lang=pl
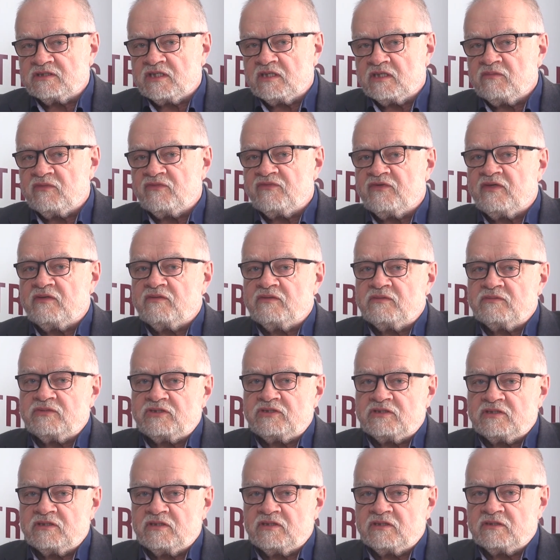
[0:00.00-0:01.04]
zajmowałem
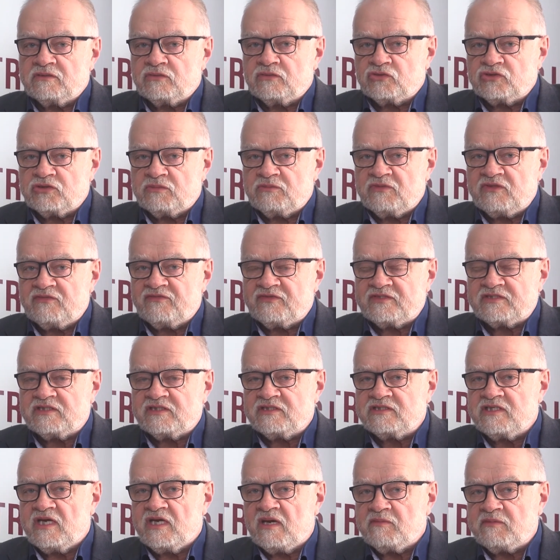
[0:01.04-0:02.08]
się dużymi
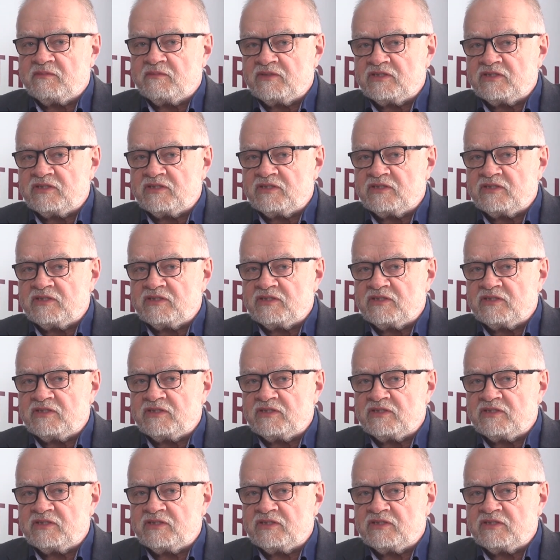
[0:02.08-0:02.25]
inwestycjami,